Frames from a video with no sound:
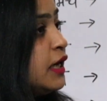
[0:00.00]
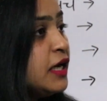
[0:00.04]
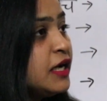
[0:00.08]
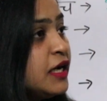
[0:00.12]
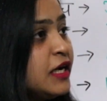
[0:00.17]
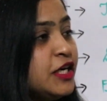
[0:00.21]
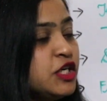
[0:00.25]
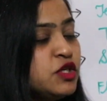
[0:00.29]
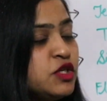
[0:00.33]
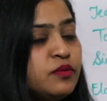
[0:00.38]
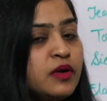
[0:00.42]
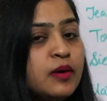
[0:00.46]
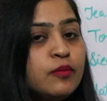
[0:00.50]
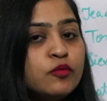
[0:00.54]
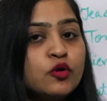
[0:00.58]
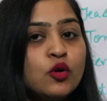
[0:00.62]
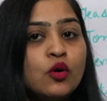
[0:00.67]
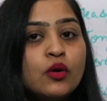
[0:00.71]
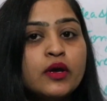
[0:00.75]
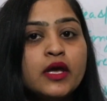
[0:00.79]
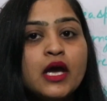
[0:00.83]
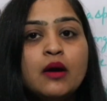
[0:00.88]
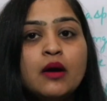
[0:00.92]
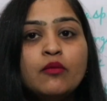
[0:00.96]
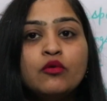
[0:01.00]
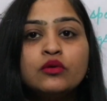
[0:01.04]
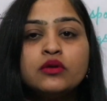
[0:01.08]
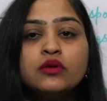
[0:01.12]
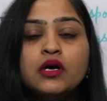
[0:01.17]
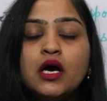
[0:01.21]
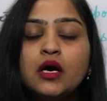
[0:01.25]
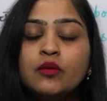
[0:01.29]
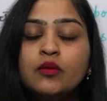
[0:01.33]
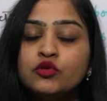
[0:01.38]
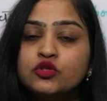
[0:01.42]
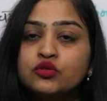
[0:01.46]
इंग्लिश में हमको क्या बोल
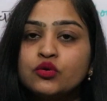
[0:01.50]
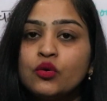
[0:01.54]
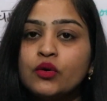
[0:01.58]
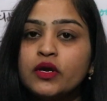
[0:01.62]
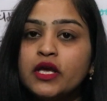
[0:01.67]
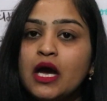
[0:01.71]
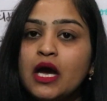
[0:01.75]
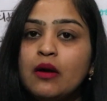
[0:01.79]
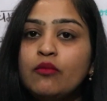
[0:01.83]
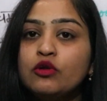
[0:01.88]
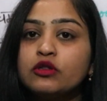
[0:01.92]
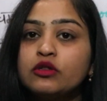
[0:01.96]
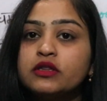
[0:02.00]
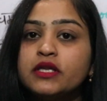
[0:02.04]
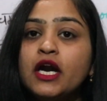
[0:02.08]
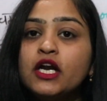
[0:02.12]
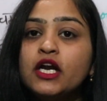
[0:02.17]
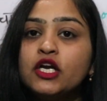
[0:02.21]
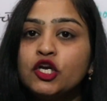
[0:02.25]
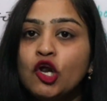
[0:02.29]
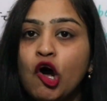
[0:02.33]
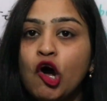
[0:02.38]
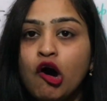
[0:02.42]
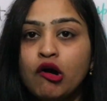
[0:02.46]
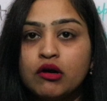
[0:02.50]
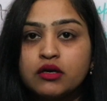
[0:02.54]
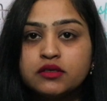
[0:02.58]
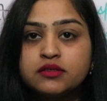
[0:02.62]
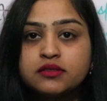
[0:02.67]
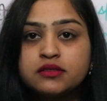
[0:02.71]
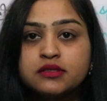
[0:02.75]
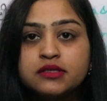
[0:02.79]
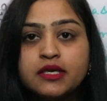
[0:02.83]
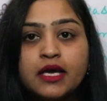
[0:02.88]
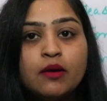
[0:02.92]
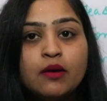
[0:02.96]
हम उसको क्या बोलते हैं
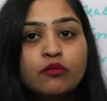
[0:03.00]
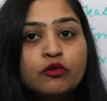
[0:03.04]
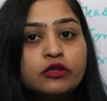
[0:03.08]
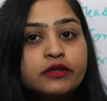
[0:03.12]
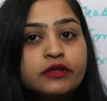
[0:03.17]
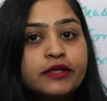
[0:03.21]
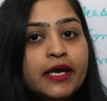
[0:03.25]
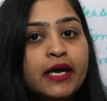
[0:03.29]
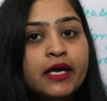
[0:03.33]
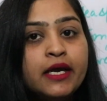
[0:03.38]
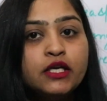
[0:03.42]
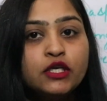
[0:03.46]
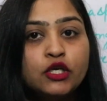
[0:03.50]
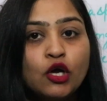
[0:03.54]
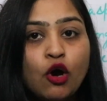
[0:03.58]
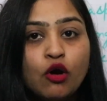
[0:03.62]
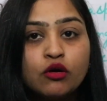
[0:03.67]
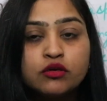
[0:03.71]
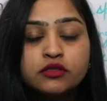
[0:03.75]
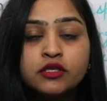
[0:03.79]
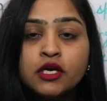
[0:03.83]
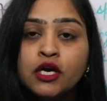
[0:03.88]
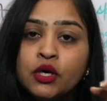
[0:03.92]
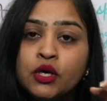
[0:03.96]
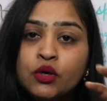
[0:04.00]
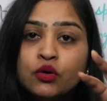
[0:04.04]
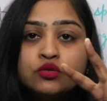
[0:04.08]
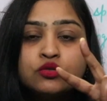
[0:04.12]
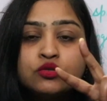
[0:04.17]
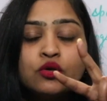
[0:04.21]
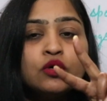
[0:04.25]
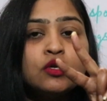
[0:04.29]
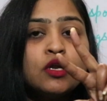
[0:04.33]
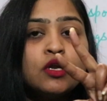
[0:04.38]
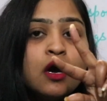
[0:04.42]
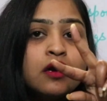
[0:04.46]
टोंग्स क्या बोलते हैं टोंग्स
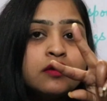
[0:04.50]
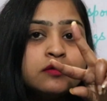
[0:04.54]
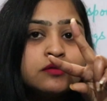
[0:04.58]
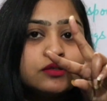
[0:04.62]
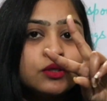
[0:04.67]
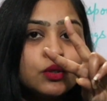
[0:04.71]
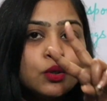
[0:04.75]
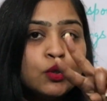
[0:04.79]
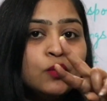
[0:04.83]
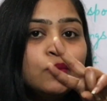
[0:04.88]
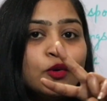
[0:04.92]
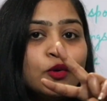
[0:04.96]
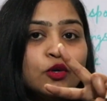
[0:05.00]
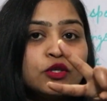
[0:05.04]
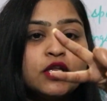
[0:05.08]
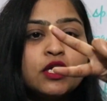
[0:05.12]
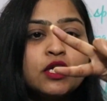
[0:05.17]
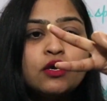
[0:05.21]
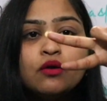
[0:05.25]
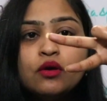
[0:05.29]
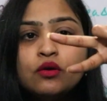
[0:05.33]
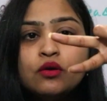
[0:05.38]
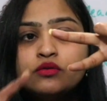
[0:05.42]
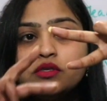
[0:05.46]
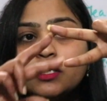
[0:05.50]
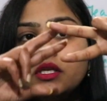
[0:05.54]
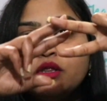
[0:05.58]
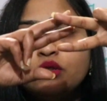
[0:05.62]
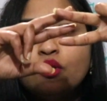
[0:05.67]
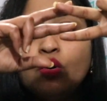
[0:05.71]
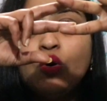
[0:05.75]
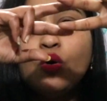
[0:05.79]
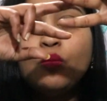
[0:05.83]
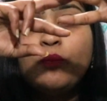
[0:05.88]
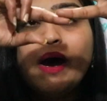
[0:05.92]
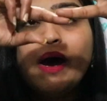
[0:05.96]
उसको टोंग्स क्यों बोलते हैं क्योंकि उसके
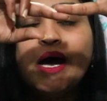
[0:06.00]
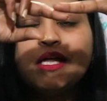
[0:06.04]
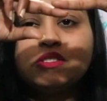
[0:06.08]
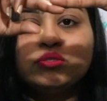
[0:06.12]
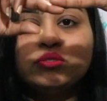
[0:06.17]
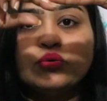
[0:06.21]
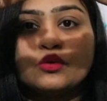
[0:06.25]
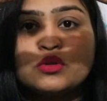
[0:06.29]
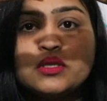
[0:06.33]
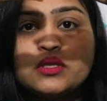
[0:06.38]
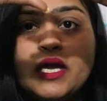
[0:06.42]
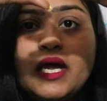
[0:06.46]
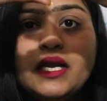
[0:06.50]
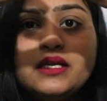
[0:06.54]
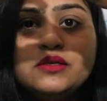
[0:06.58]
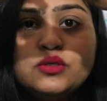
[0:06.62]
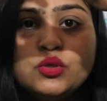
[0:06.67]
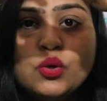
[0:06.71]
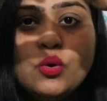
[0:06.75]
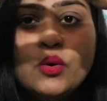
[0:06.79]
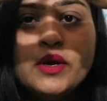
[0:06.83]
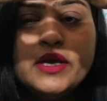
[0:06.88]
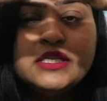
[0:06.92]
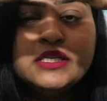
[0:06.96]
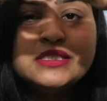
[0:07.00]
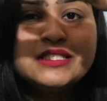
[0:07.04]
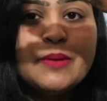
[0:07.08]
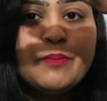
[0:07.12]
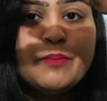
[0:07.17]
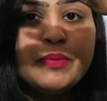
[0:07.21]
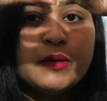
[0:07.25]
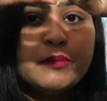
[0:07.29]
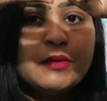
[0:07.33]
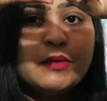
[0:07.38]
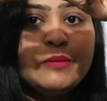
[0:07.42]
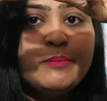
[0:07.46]
दो पार्ट्स होते हैं दो
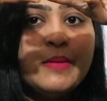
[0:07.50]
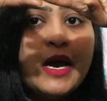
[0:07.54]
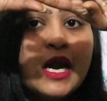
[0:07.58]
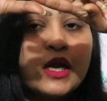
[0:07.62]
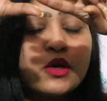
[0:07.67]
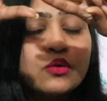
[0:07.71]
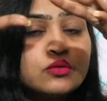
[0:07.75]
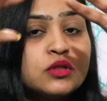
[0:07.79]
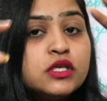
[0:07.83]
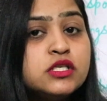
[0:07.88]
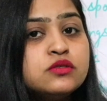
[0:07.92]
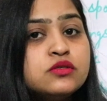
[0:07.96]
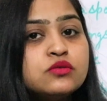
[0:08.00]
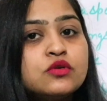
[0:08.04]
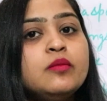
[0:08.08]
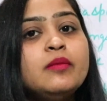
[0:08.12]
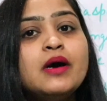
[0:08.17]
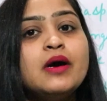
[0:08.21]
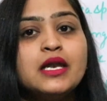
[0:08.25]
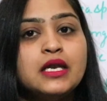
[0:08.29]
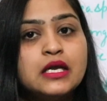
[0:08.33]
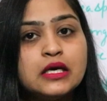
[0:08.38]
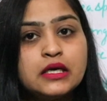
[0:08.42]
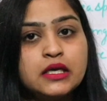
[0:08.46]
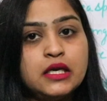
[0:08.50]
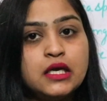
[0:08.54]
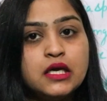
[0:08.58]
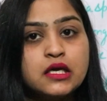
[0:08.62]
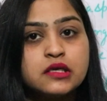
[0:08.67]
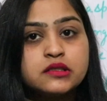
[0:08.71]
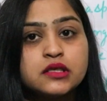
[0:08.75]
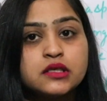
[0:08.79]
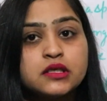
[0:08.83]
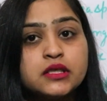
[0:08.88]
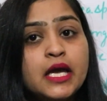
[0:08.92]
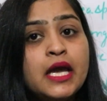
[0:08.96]
इनसेपरेबल पार्ट होते हैं जिसको हम अलग नहीं
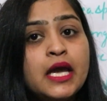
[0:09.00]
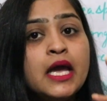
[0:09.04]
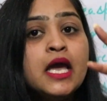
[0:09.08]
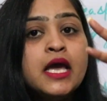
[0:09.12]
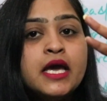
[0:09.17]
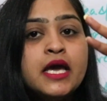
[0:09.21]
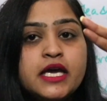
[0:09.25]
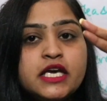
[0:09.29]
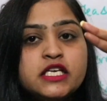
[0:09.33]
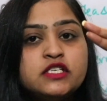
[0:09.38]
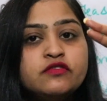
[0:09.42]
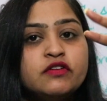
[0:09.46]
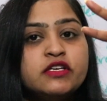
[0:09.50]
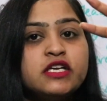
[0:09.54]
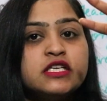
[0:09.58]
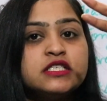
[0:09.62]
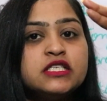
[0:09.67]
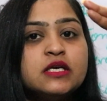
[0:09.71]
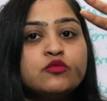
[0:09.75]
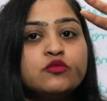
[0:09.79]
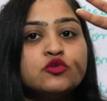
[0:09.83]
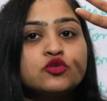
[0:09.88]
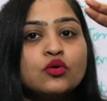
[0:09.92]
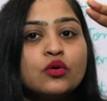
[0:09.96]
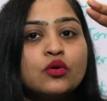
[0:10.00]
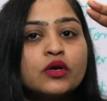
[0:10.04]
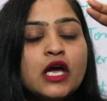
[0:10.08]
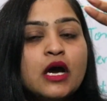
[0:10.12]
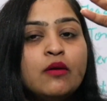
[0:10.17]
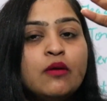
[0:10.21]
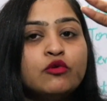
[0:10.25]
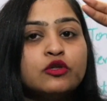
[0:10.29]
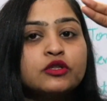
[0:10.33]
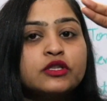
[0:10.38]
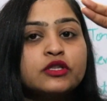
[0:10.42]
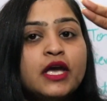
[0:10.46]
कर सकते इस वजह से हम उसको
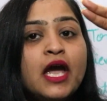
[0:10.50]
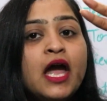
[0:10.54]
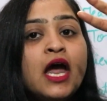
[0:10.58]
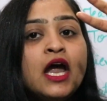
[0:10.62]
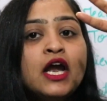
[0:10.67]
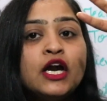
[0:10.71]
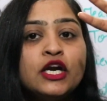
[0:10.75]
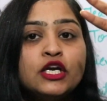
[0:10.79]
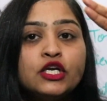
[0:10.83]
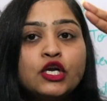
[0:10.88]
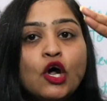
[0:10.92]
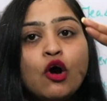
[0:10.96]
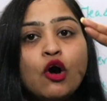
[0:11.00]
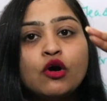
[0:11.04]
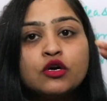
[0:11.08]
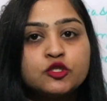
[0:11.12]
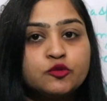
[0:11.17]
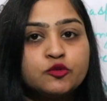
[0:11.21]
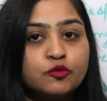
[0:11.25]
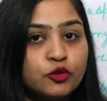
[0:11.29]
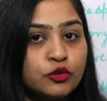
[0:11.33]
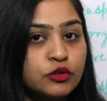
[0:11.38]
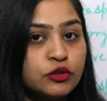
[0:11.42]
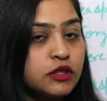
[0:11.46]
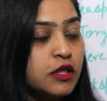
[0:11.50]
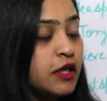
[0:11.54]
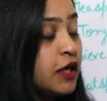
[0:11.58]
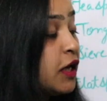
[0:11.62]
क्या बोलते हैं टोंग्स बोलते